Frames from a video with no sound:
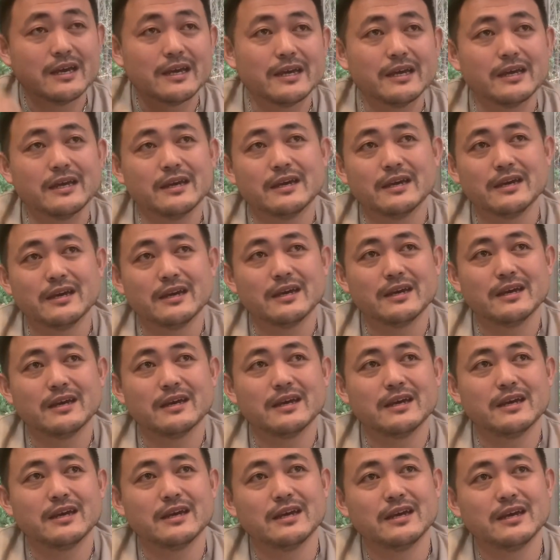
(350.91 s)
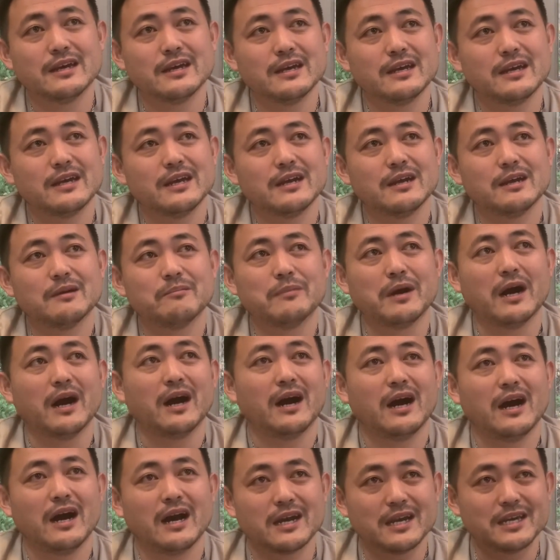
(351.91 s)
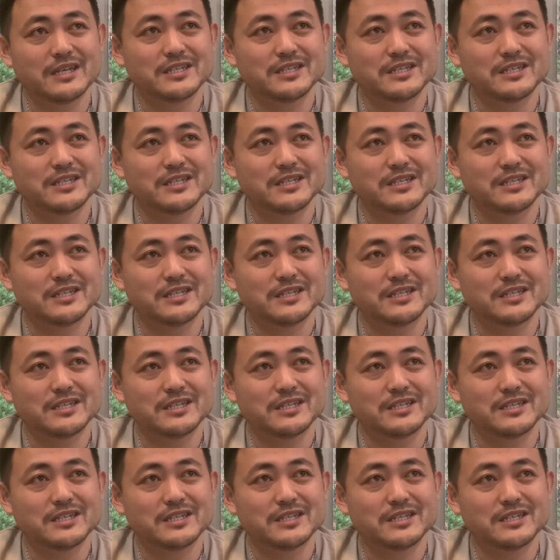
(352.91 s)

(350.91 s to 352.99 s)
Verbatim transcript: えー、まあ、